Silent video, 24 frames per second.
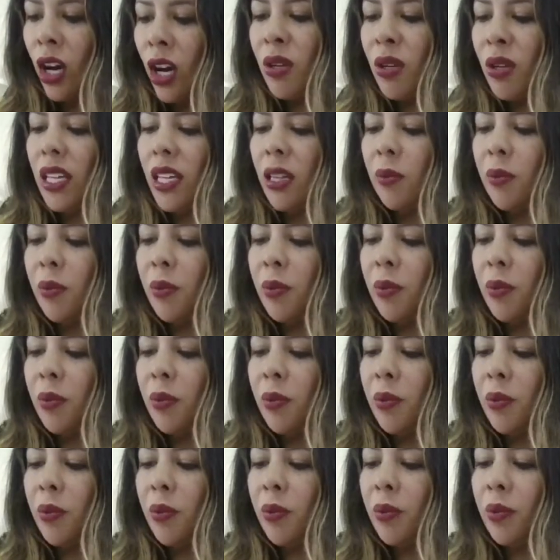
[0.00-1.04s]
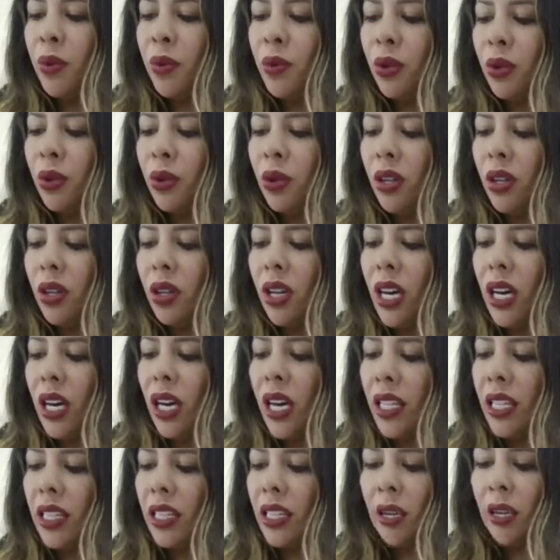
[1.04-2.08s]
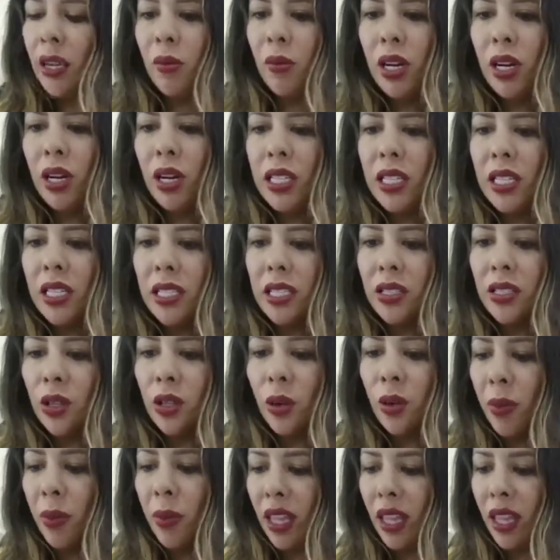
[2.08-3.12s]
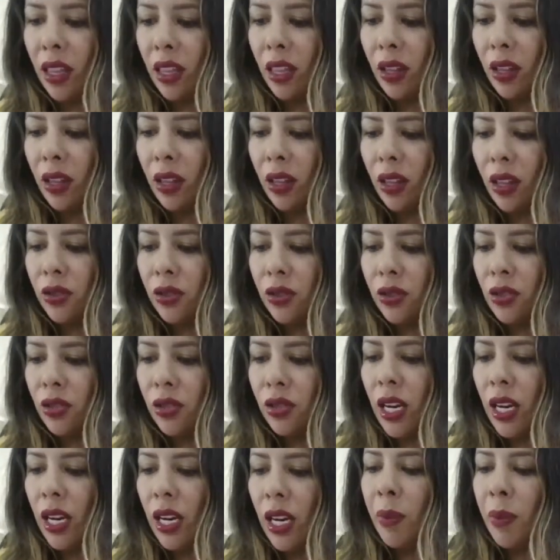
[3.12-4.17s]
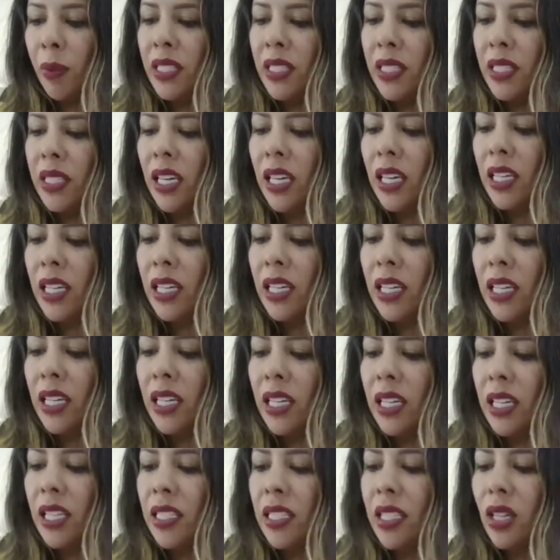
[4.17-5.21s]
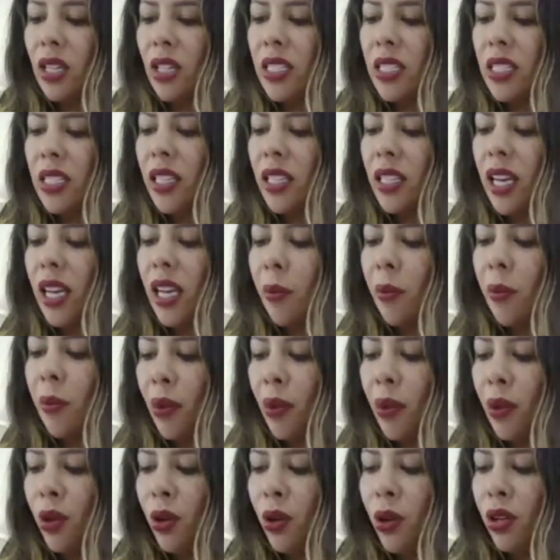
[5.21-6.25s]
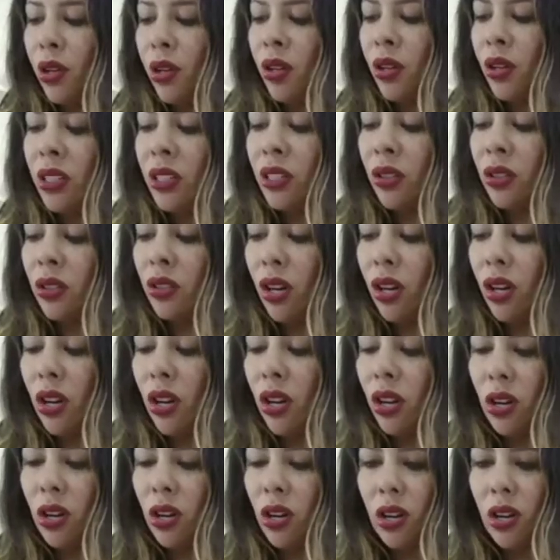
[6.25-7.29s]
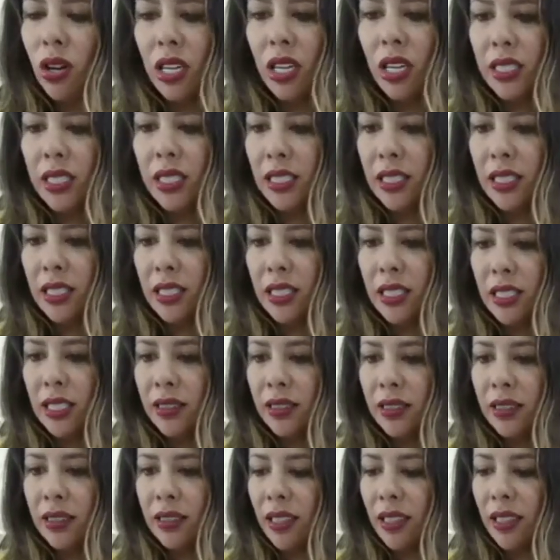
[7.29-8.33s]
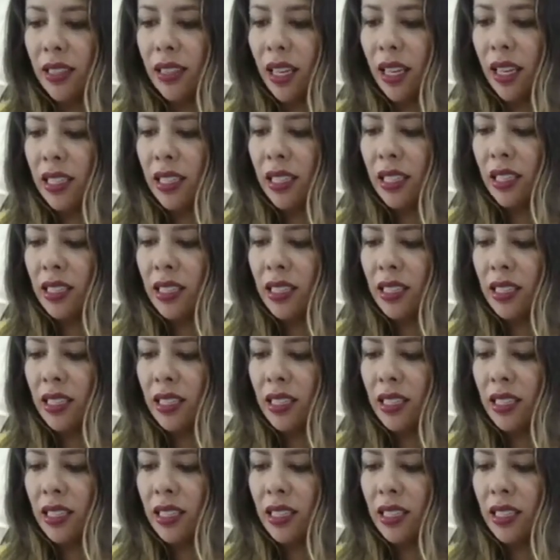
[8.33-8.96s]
Como siguiente punto de agenda tenemos la estación pedidos. La presidencia solicita el apoyo de todos los congresistas